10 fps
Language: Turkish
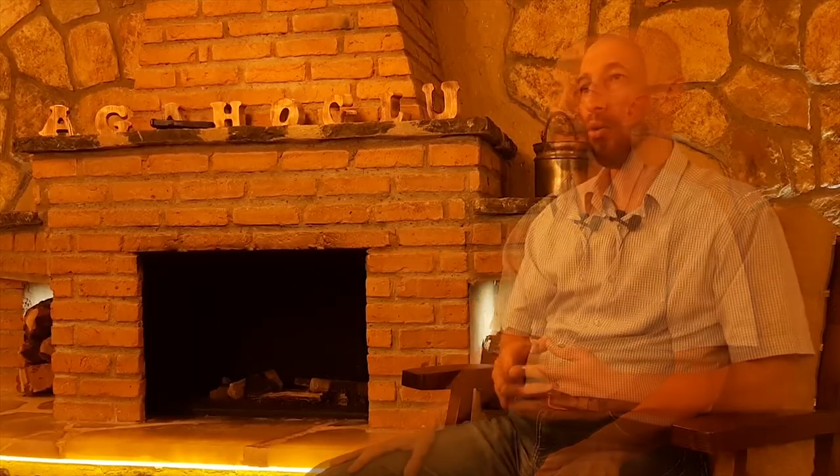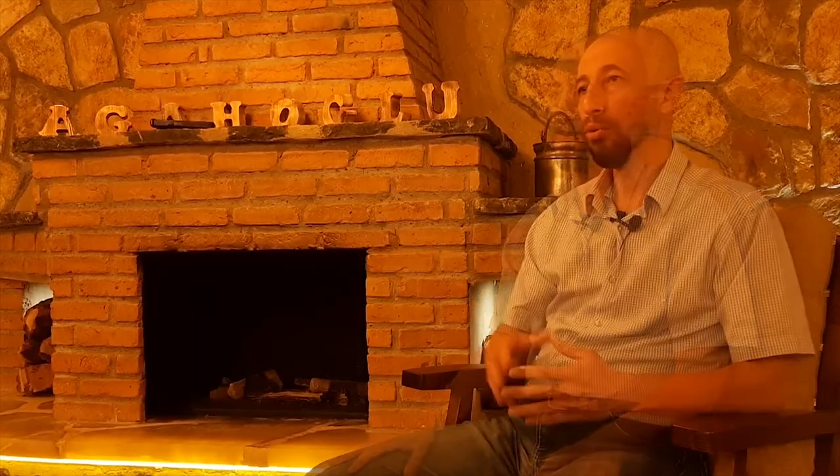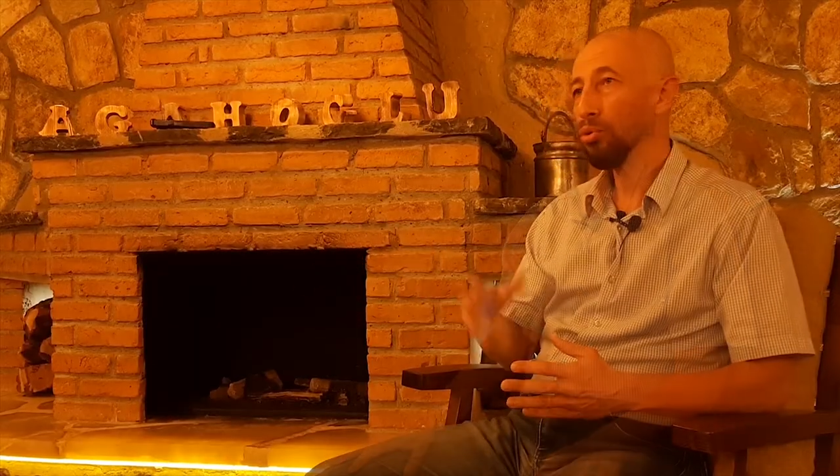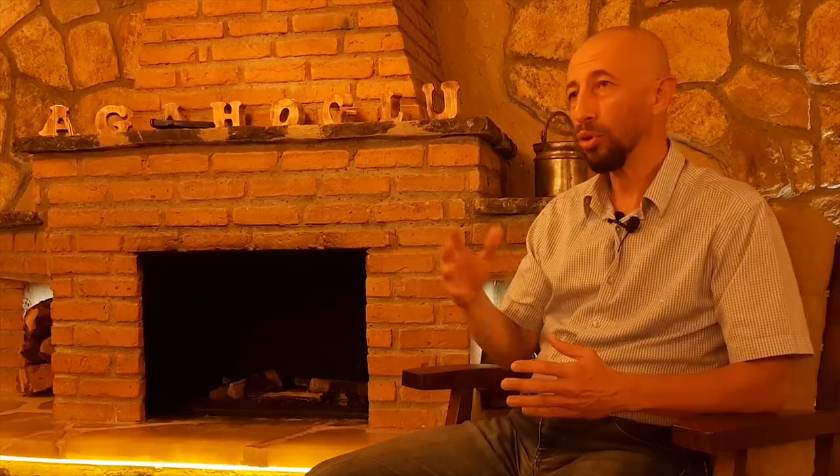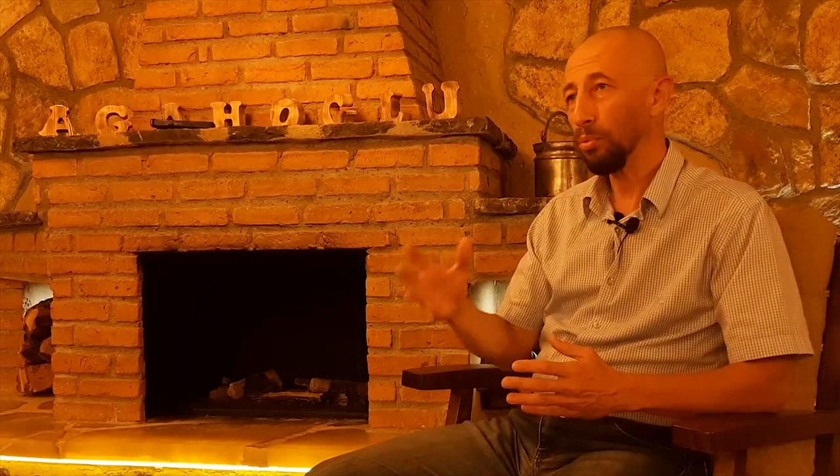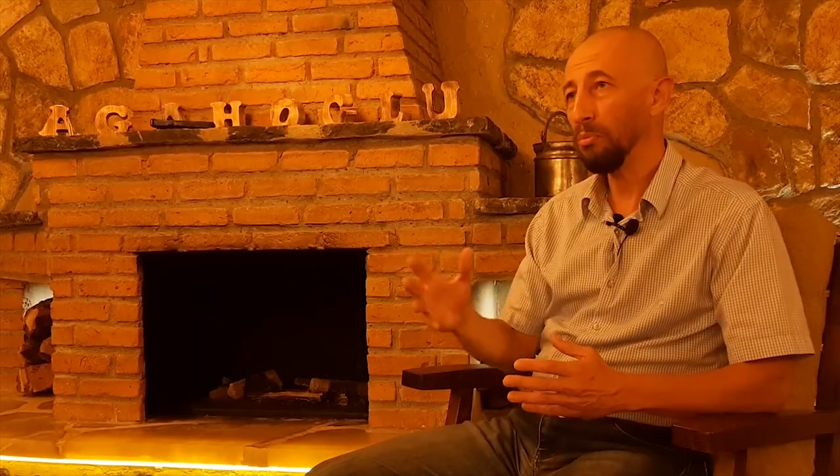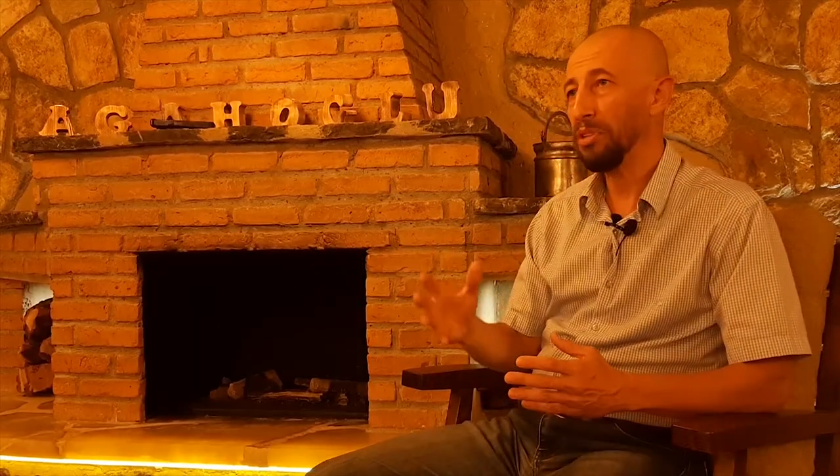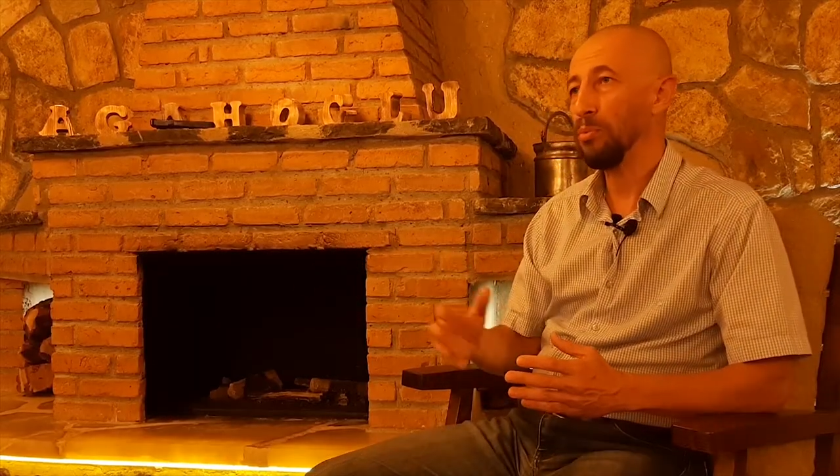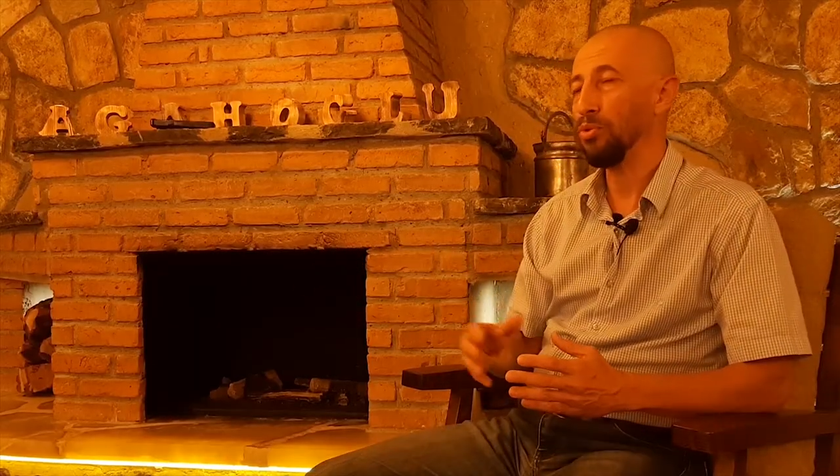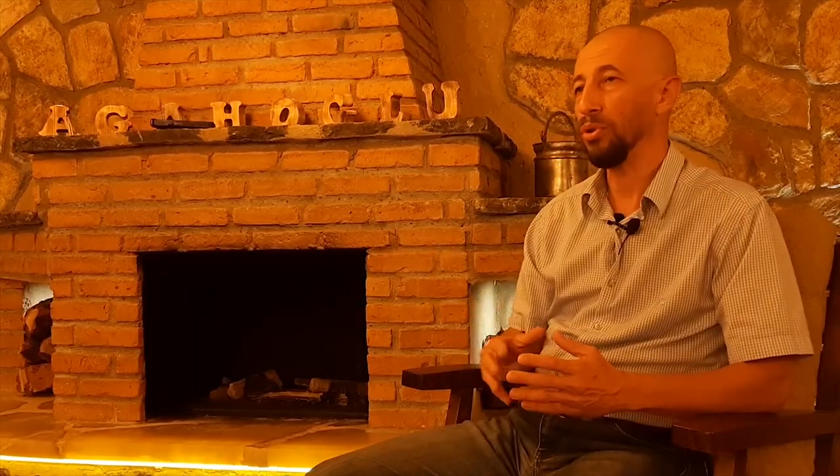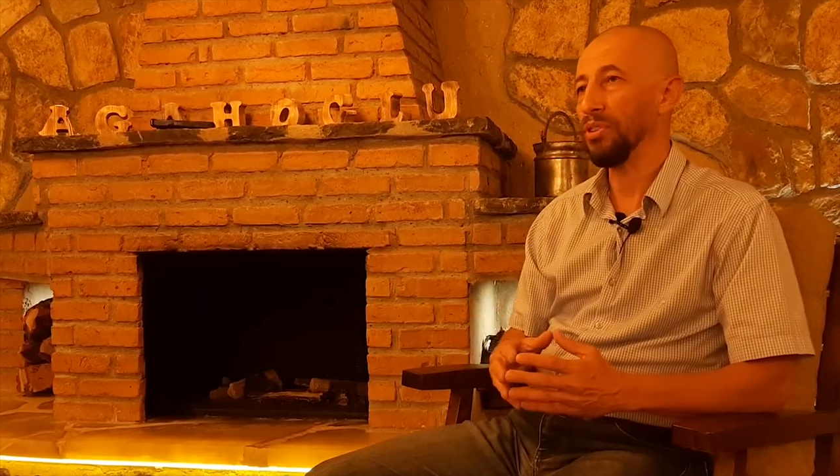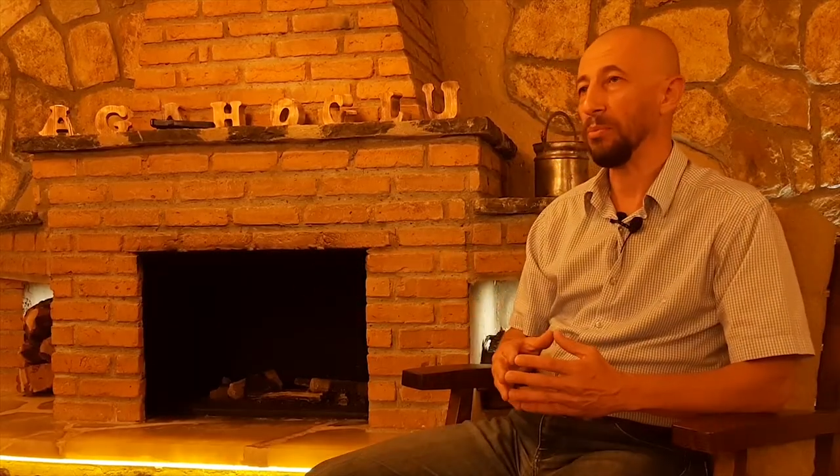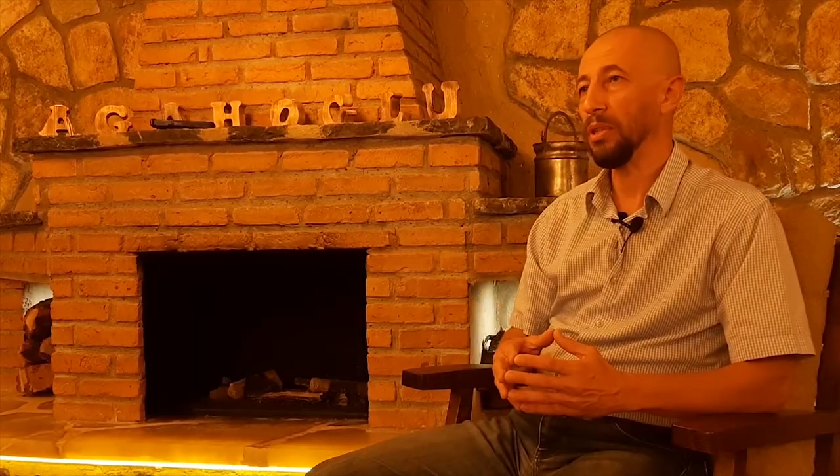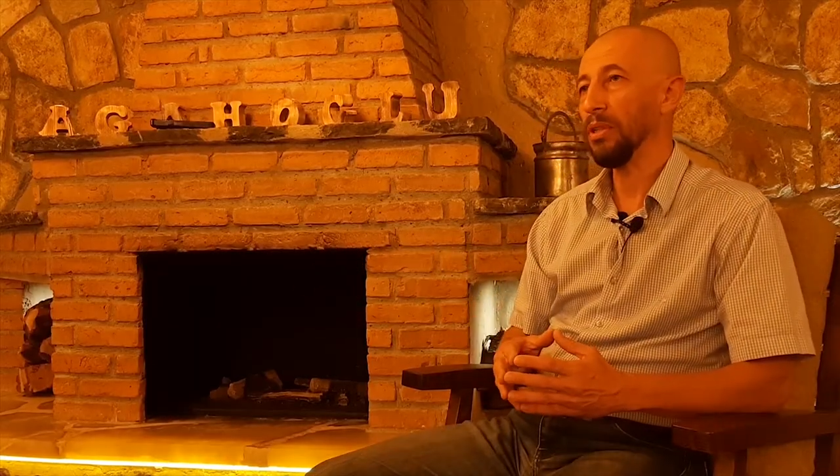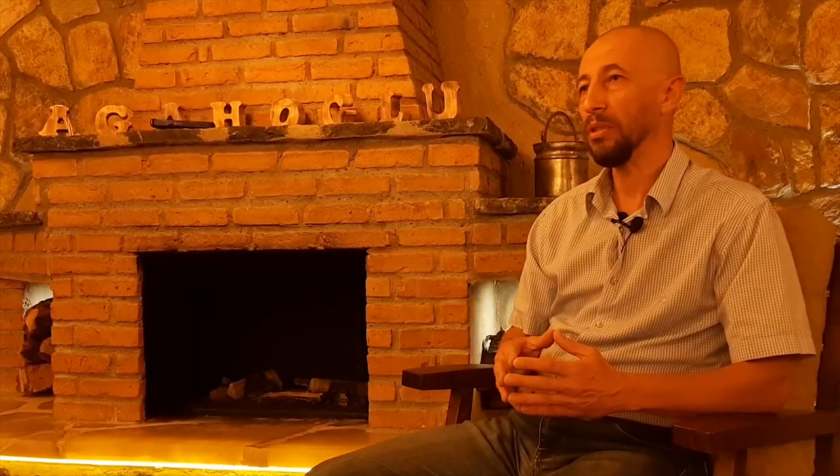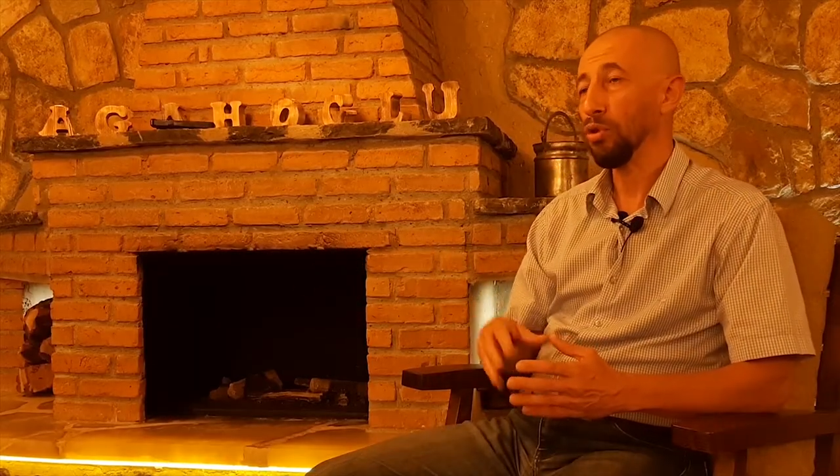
Onun toplum bilim yöntemi,